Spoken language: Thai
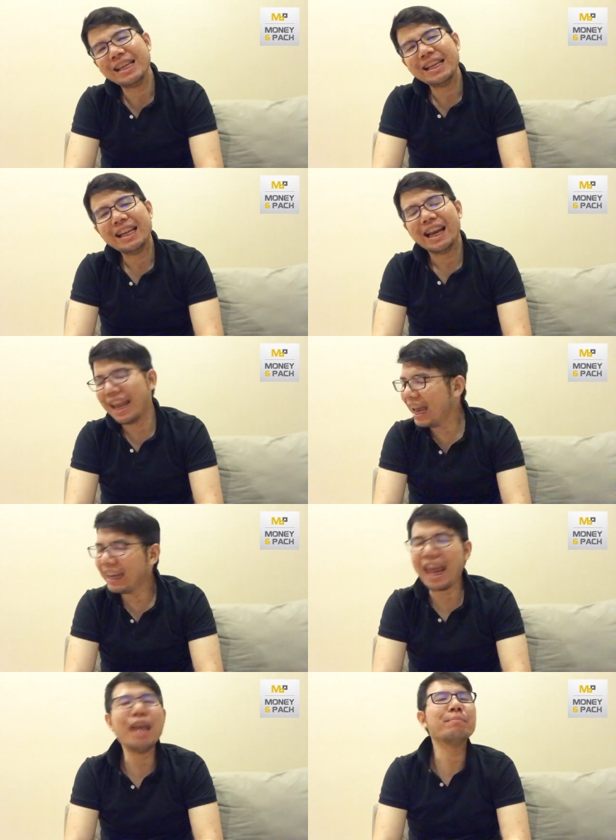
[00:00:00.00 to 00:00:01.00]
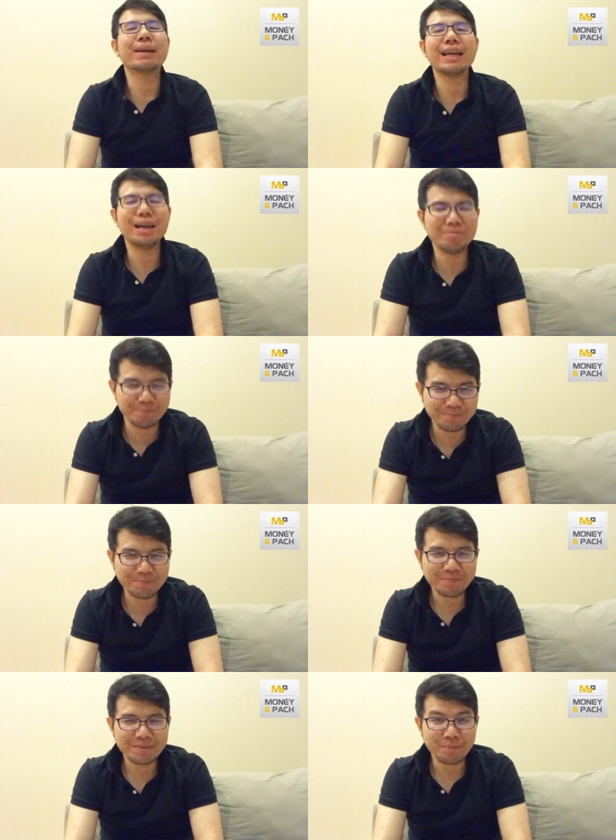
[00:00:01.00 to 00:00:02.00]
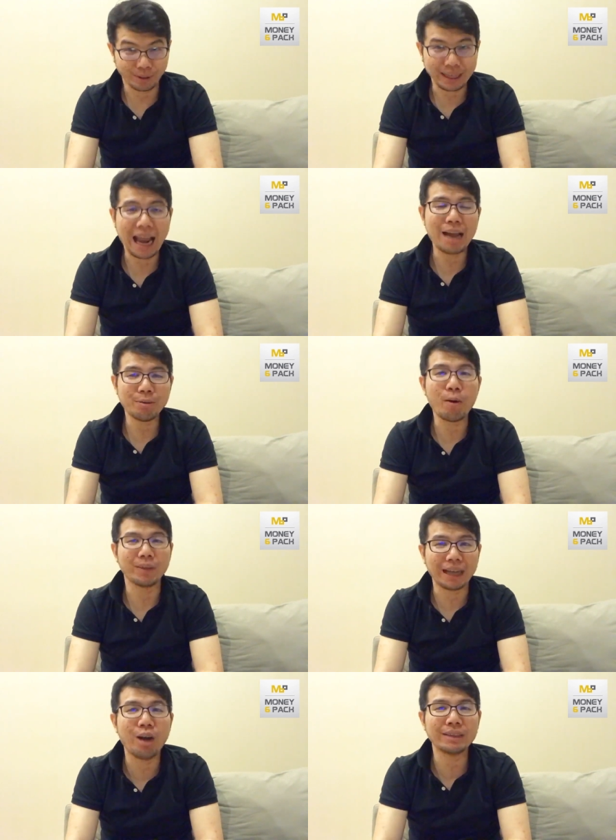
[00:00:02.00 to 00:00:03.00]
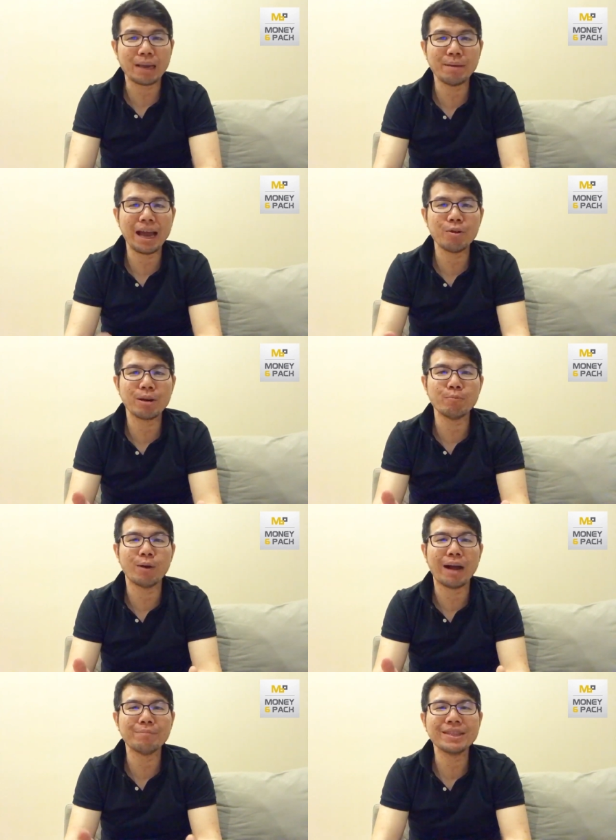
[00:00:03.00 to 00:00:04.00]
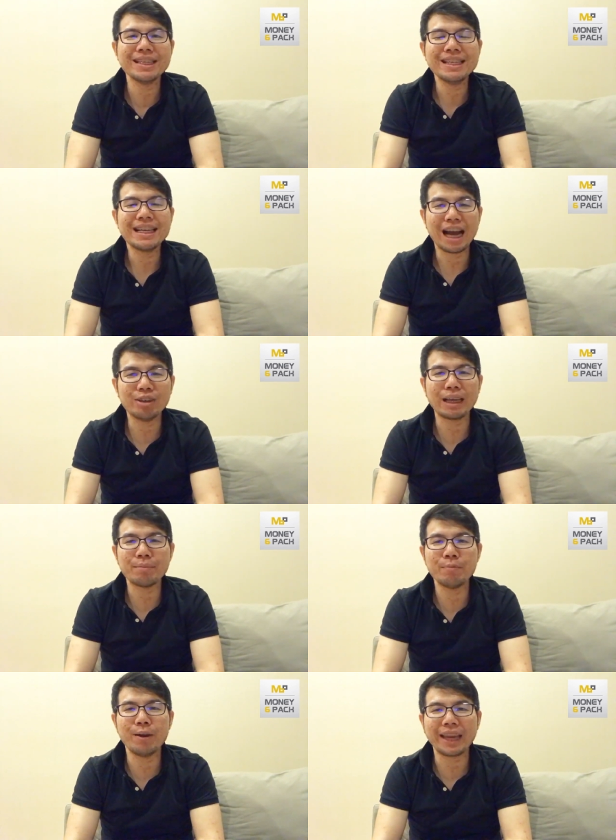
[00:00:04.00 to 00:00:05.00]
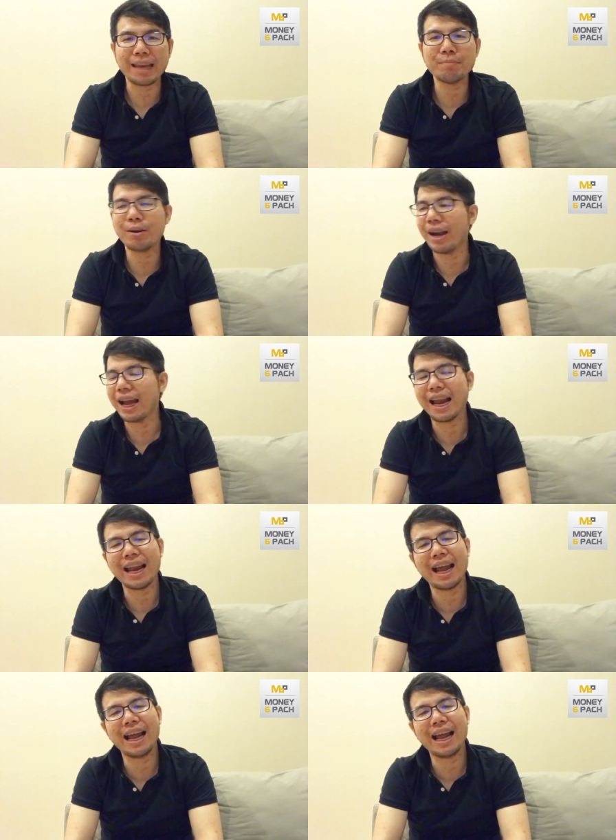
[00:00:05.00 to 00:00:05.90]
เละเทะเหมือนเดิมพอจะแค่พอจะเข้าใจไหมฮะคุณกระปุกครับถ้าเข้าใจพิมพ์ว่าเก็ตมาหน่อยแล้วกันนะฮะ